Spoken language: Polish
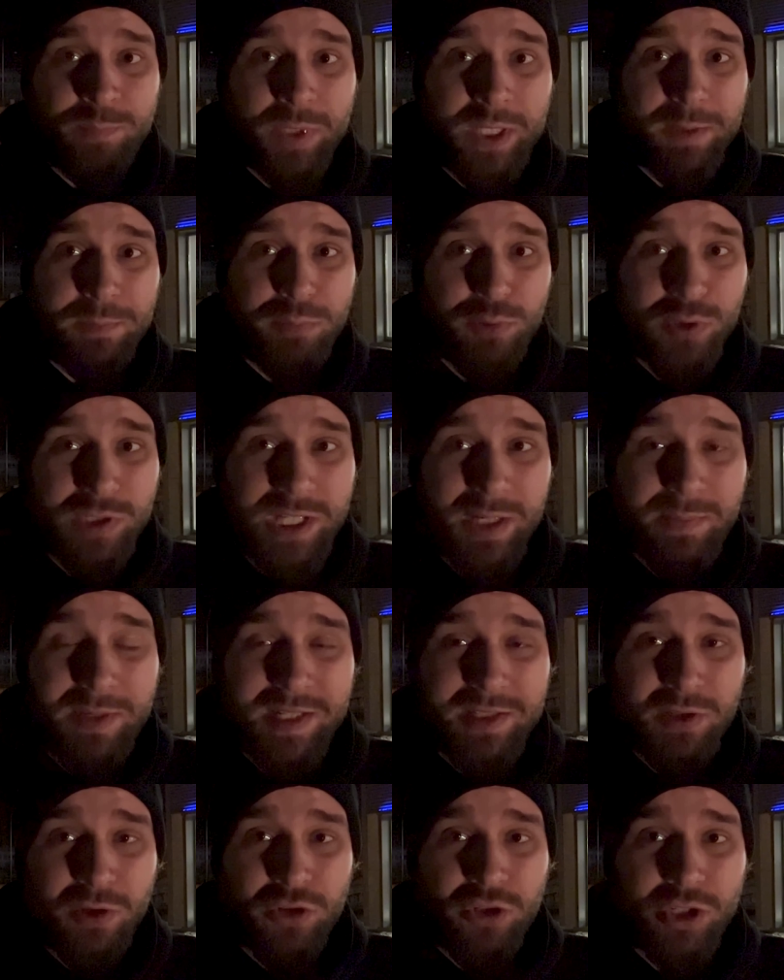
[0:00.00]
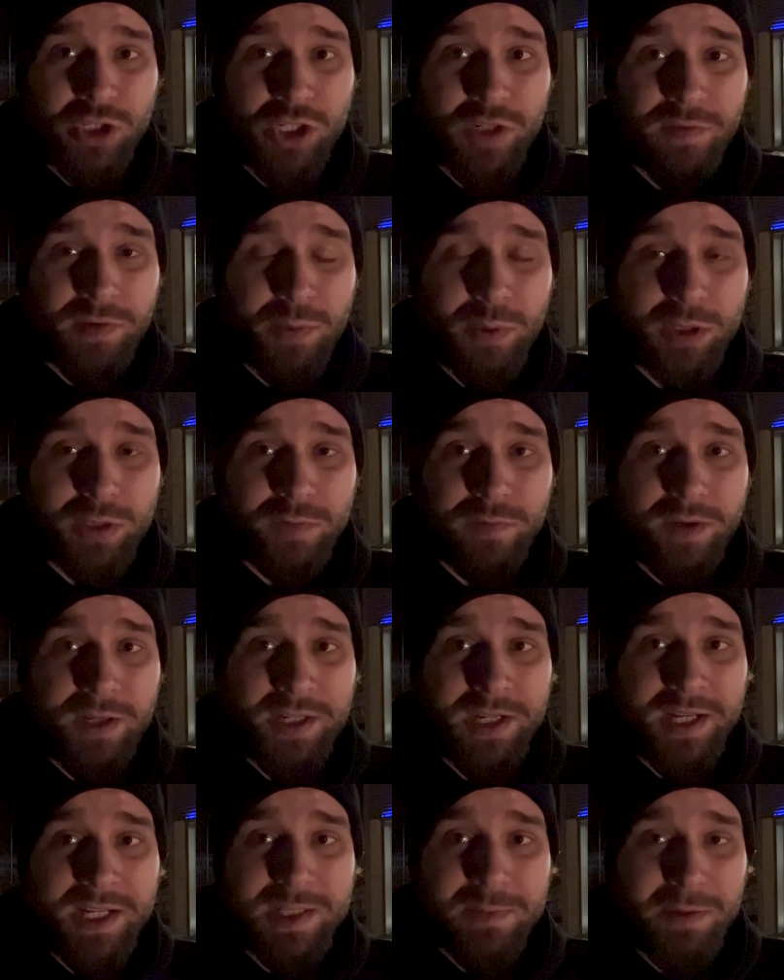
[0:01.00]
E, plusem jest to, że krzywa
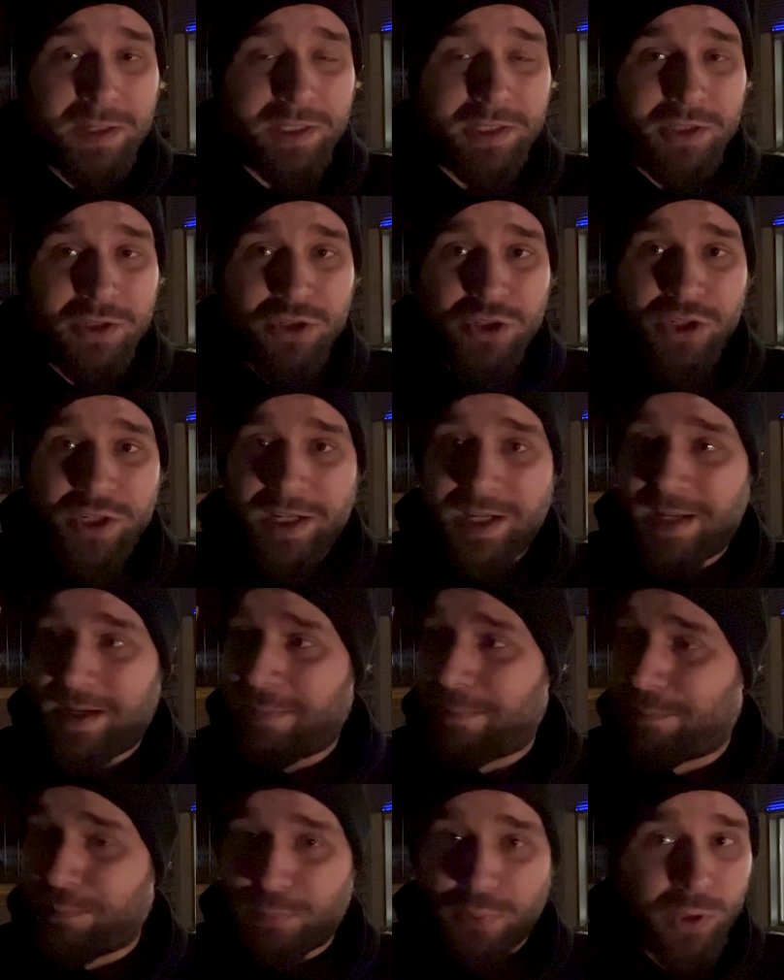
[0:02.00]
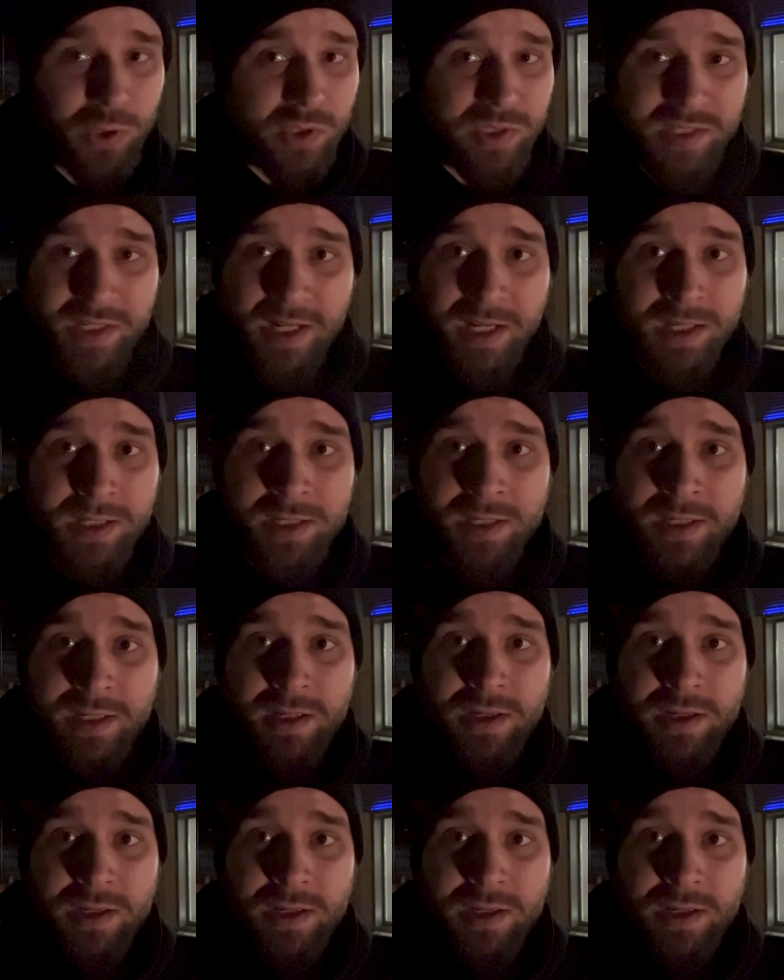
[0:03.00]
ładowania jest praktycznie prosta.